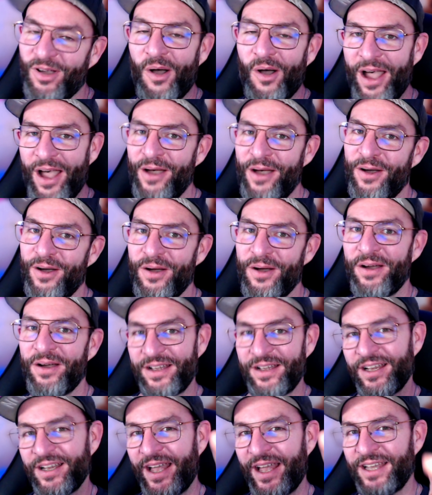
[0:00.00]
Ouais, ouais,
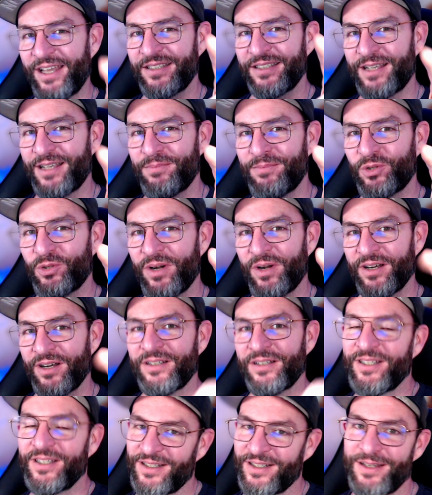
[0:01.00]
ouais, eh, calme-toi.
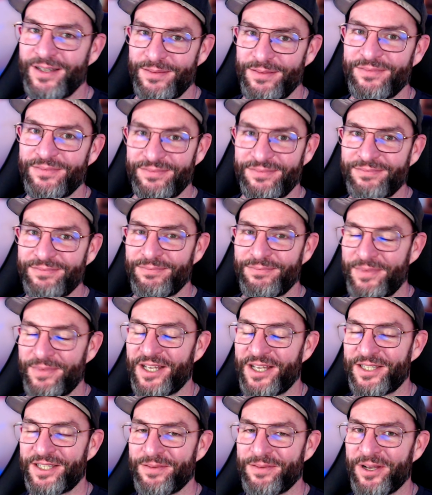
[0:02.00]
Hein.
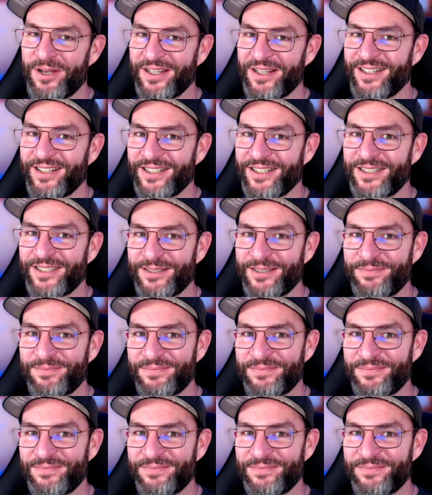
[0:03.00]
Merci Bernadette.